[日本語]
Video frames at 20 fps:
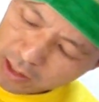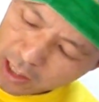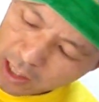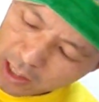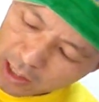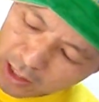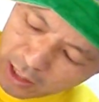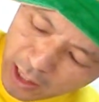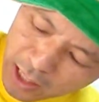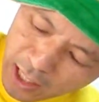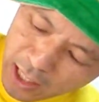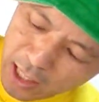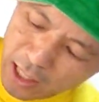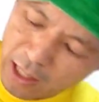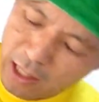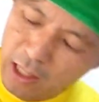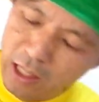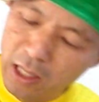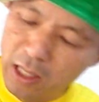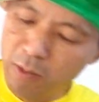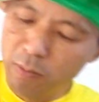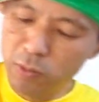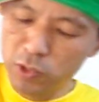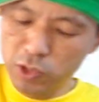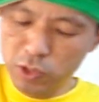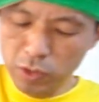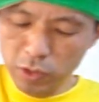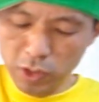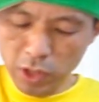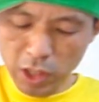けて
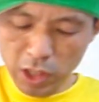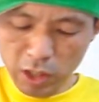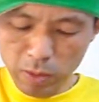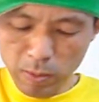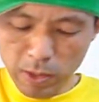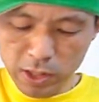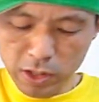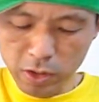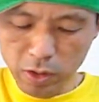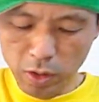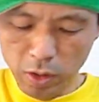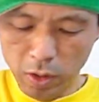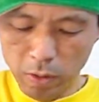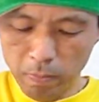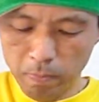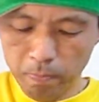結んでいきましょう